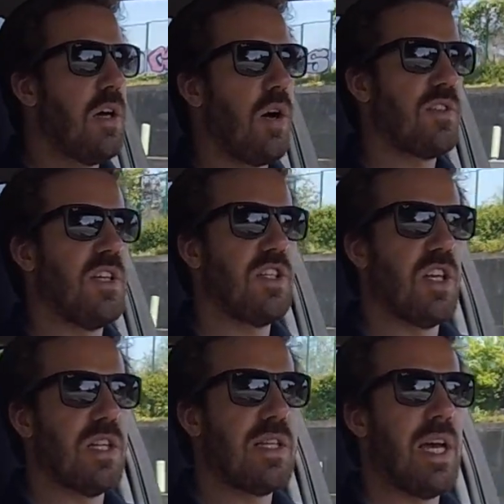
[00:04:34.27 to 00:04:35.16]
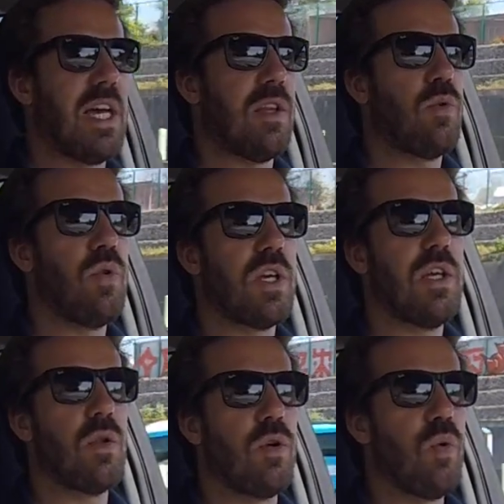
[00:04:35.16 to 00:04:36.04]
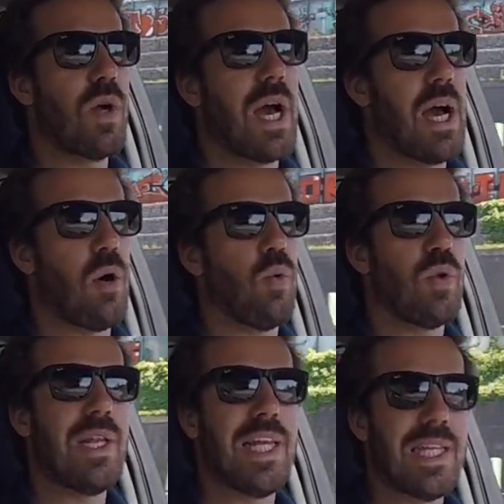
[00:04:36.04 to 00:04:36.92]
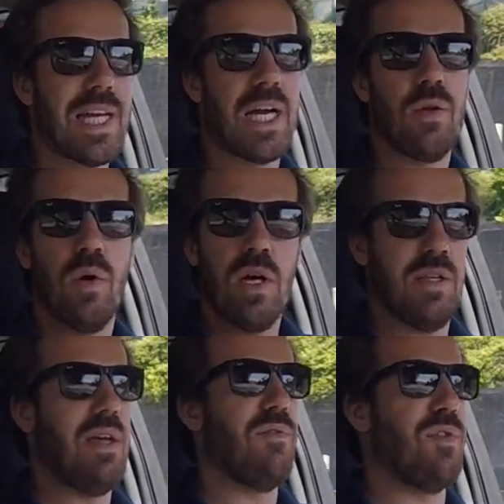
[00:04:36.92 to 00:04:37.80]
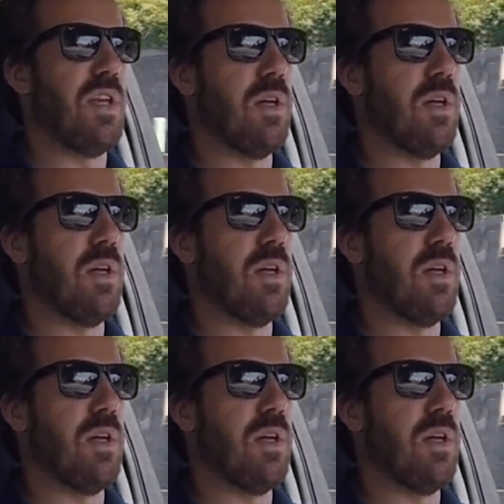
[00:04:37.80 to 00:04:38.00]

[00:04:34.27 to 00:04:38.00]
ou seja, tem tudo aquilo que um carro utilitário deve ter.